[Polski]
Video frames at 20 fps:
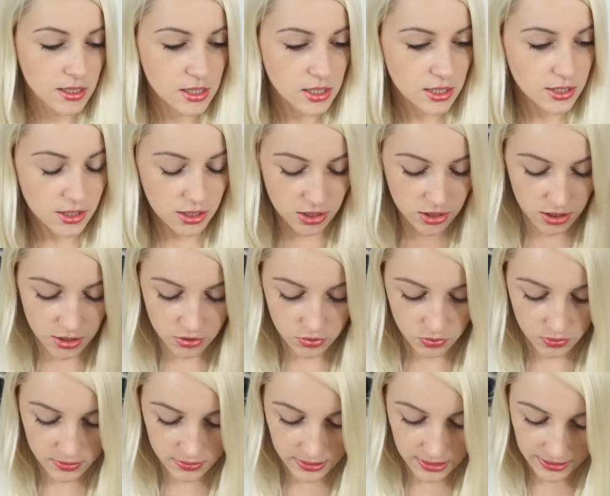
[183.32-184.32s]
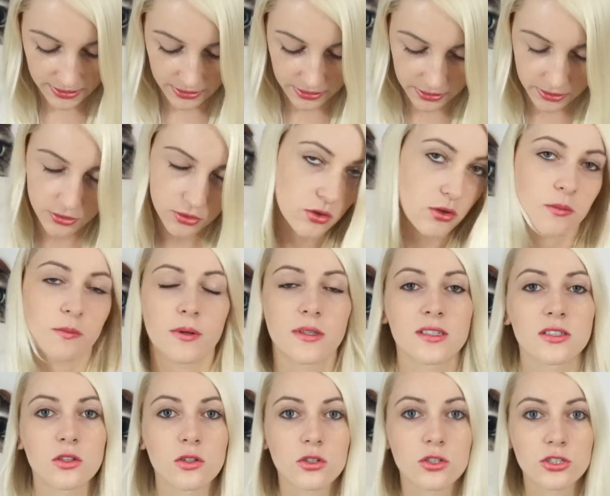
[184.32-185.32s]
Trzecia rzecz to jest lakier do
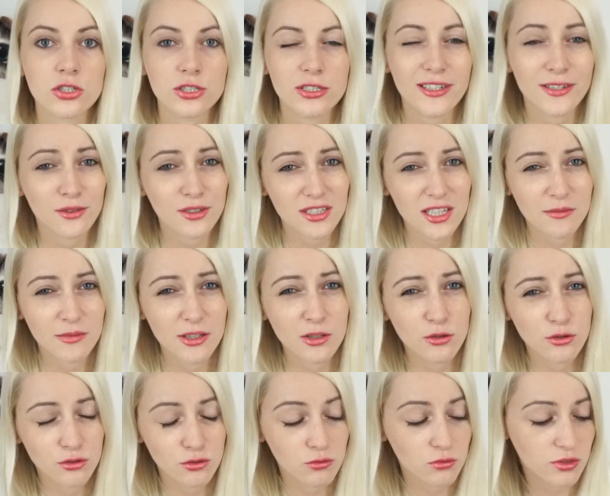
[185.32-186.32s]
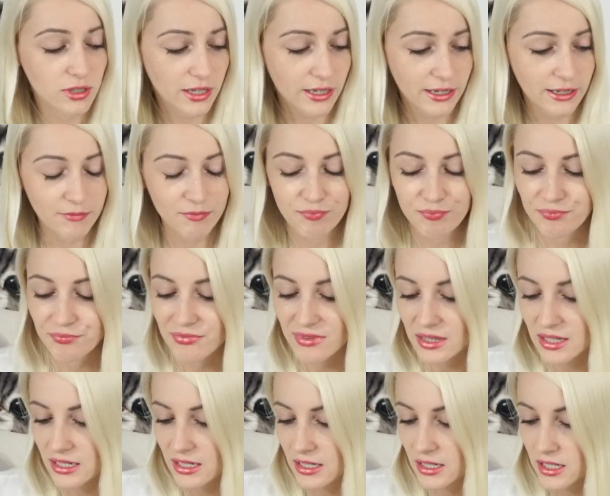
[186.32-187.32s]
paznokci. Ja dostałam jakiegoś nudziaka.
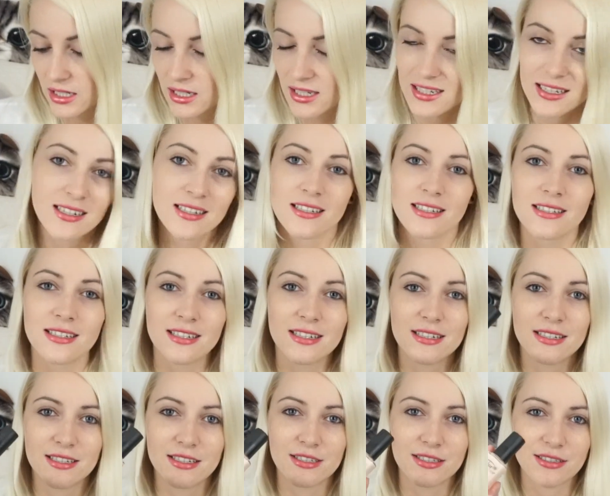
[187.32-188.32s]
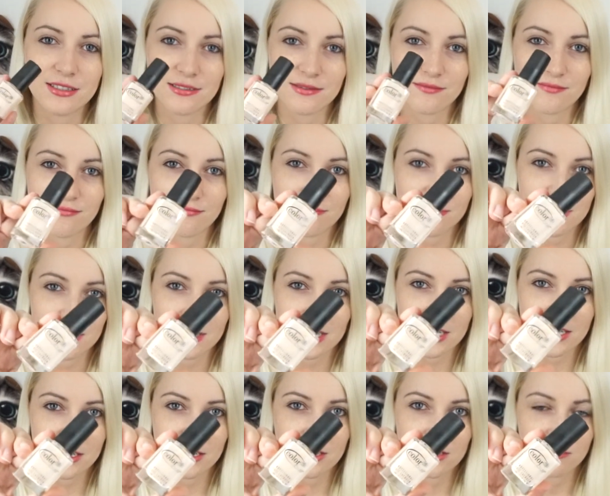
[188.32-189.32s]
E,
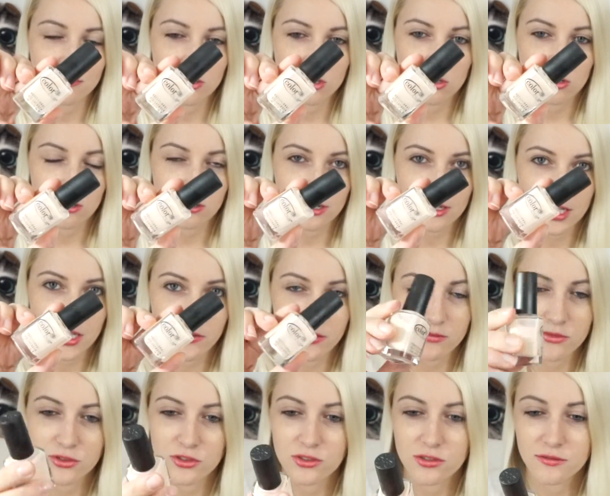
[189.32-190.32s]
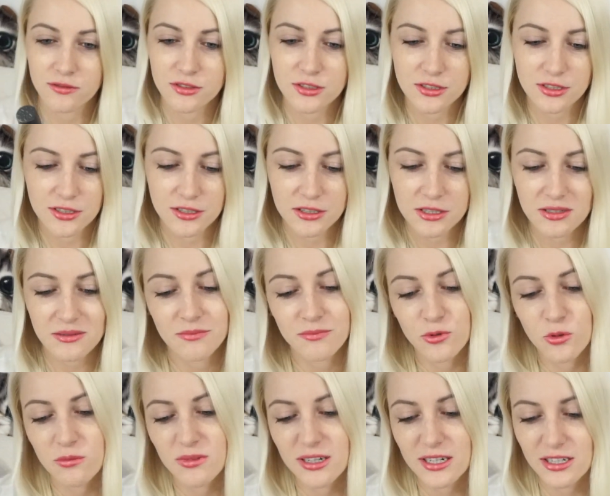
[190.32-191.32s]
taki kolorek, nie wiem czy to widzicie, taki
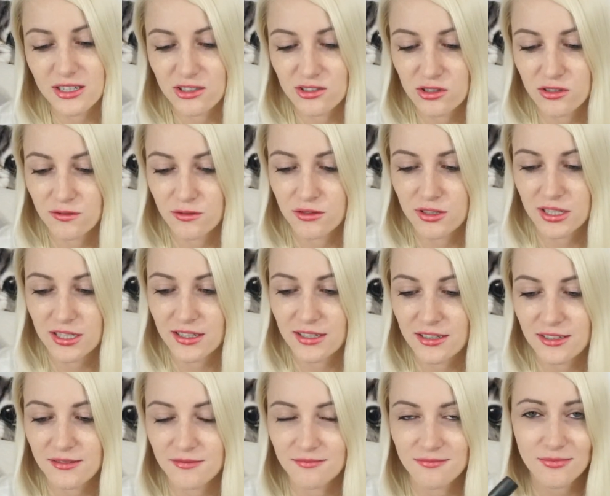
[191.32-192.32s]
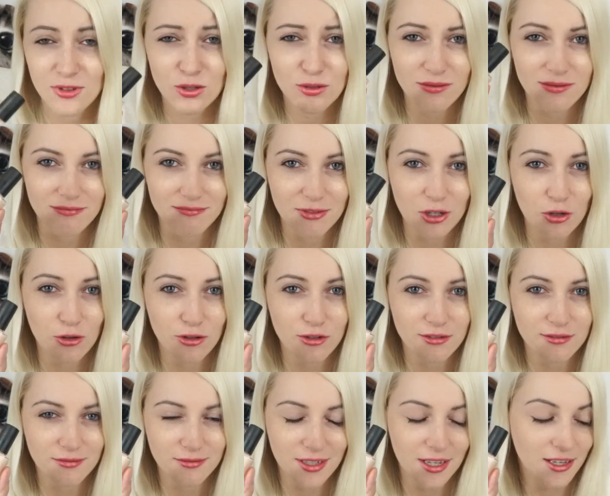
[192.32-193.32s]
pomarańczowo, taki, no
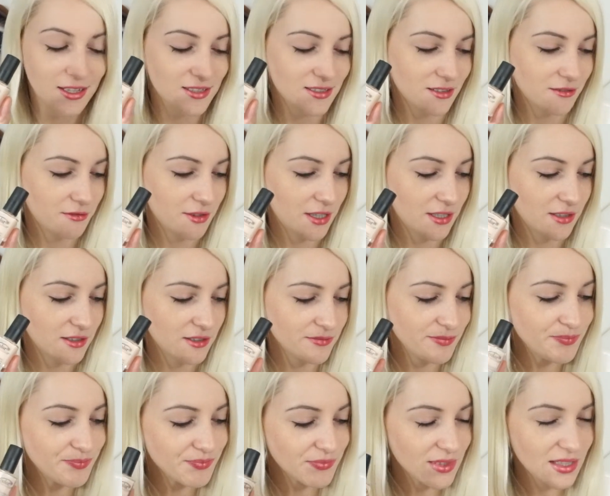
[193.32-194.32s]
kolor nie jest za fajny.